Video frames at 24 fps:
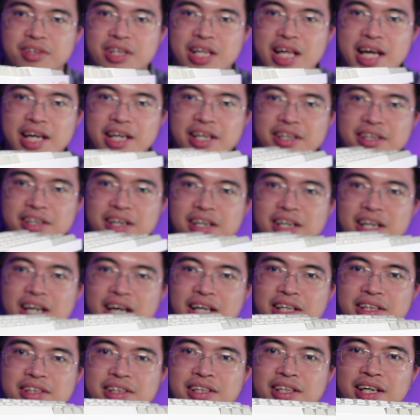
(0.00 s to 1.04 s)
Đây, rất là
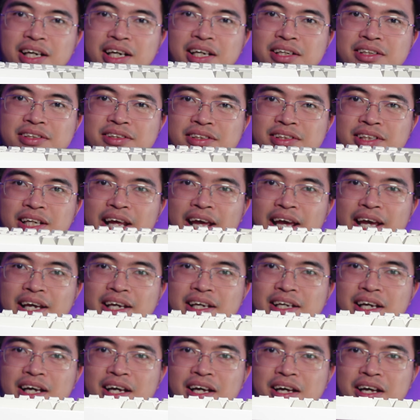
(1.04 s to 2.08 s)
ít những cái đường nét
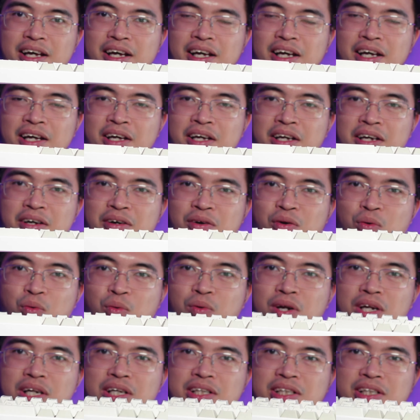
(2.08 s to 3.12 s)
à,
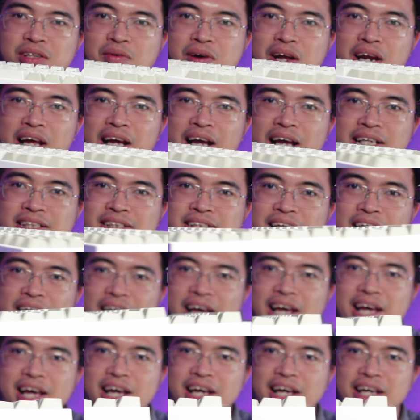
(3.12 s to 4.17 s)
uốn lượn hoặc là cắt
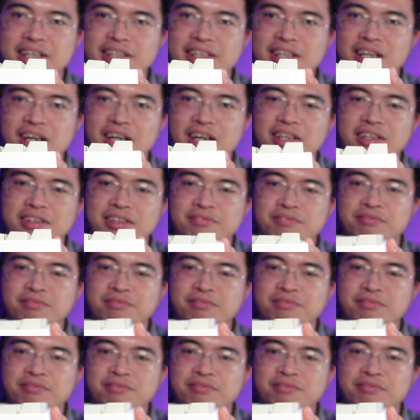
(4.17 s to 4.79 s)
xẻ ha. Đó.